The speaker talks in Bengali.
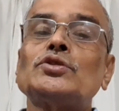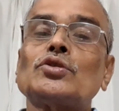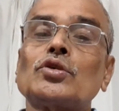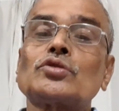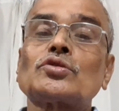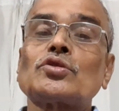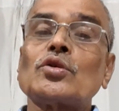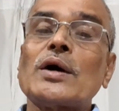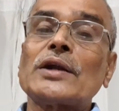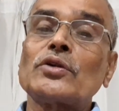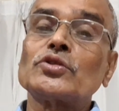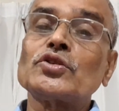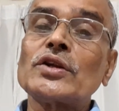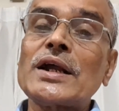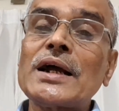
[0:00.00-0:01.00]
ছোট্ট
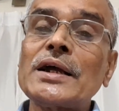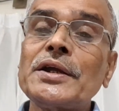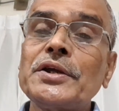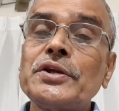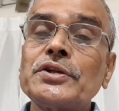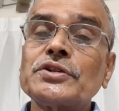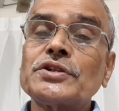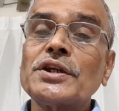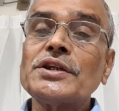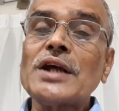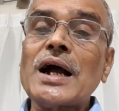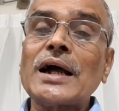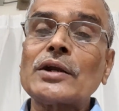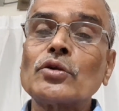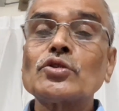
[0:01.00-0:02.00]
আলোচনা সেই
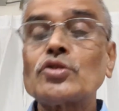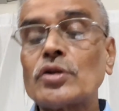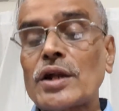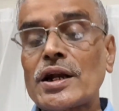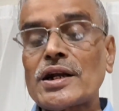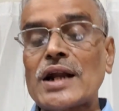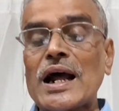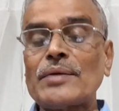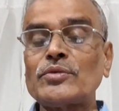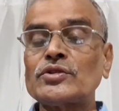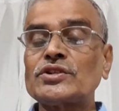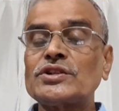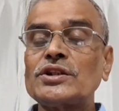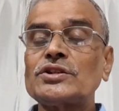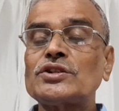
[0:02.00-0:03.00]
আলোচনার নাম
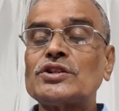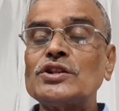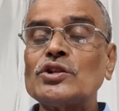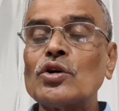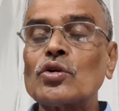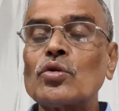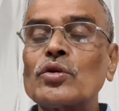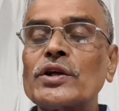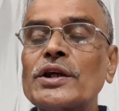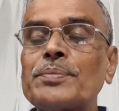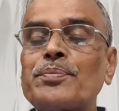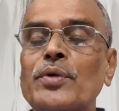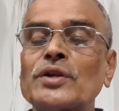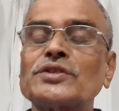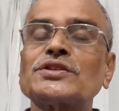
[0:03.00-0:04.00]
হচ্ছে চিররোগে
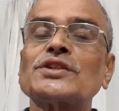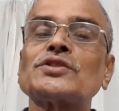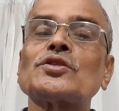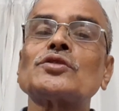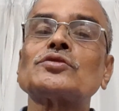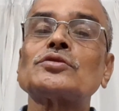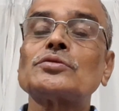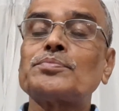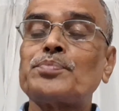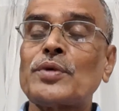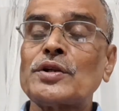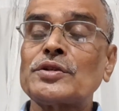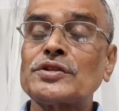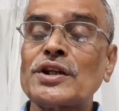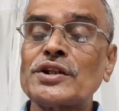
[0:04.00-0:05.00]
পঞ্চাশ
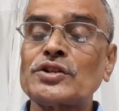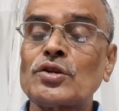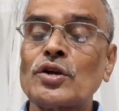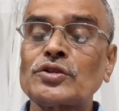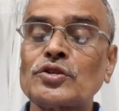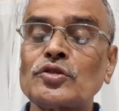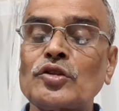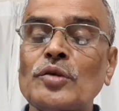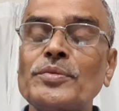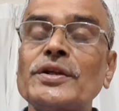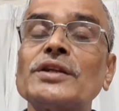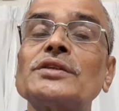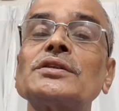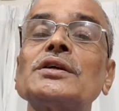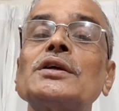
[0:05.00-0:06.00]
পঞ্চাশ
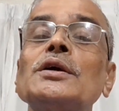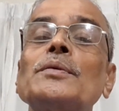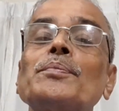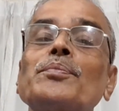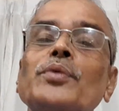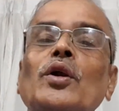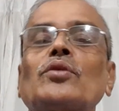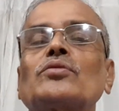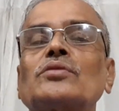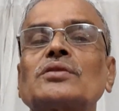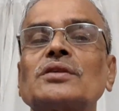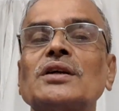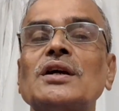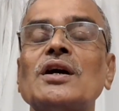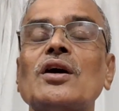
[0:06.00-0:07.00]
অষ্টতমিক প্রয়োগ
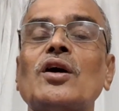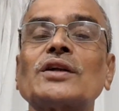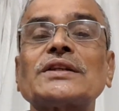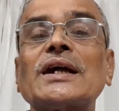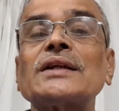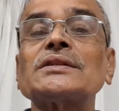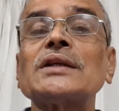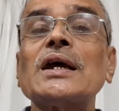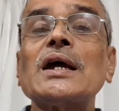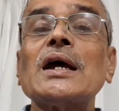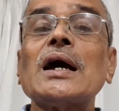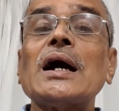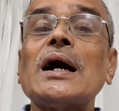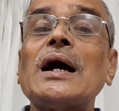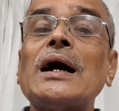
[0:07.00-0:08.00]
অর্থাৎ
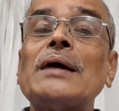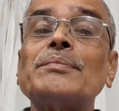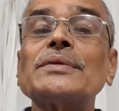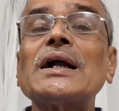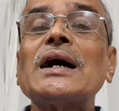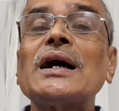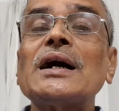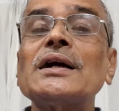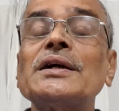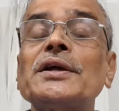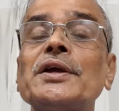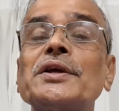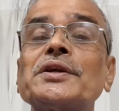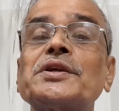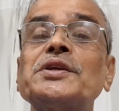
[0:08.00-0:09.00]
আমরা
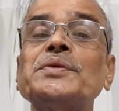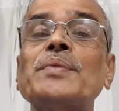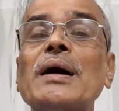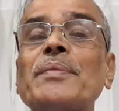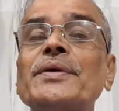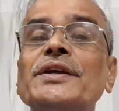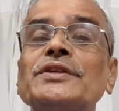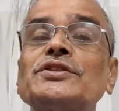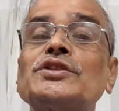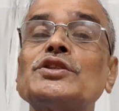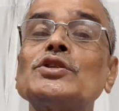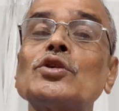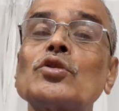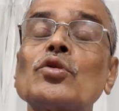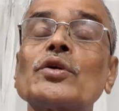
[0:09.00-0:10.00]
কিভাবে
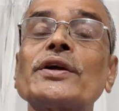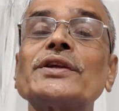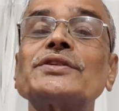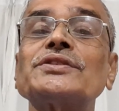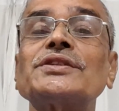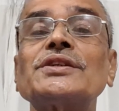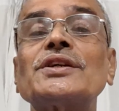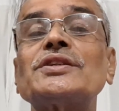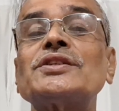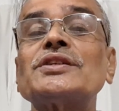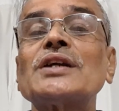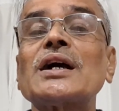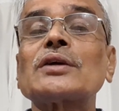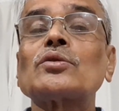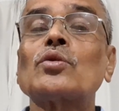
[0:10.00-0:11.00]
চিররোগের
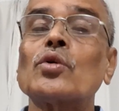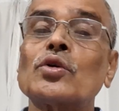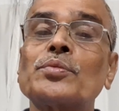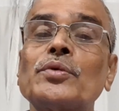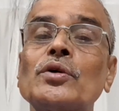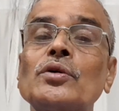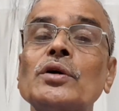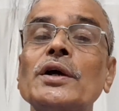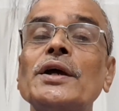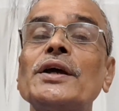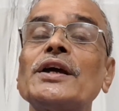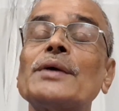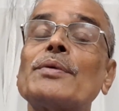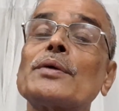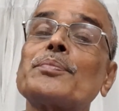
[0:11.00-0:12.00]
চিকিৎসা করব
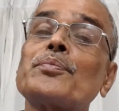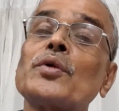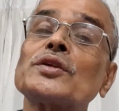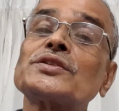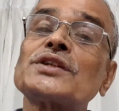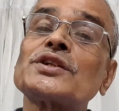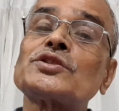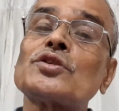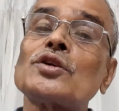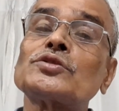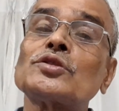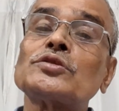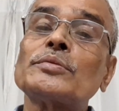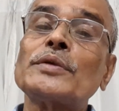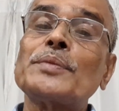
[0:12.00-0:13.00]
এবং পঞ্চাশ
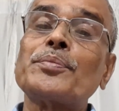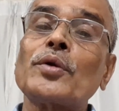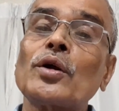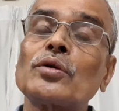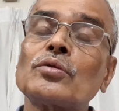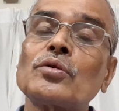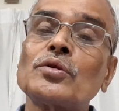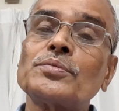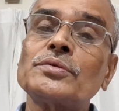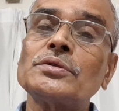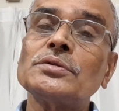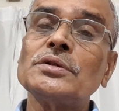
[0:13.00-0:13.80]
সশতমি প্রয়োগ করব।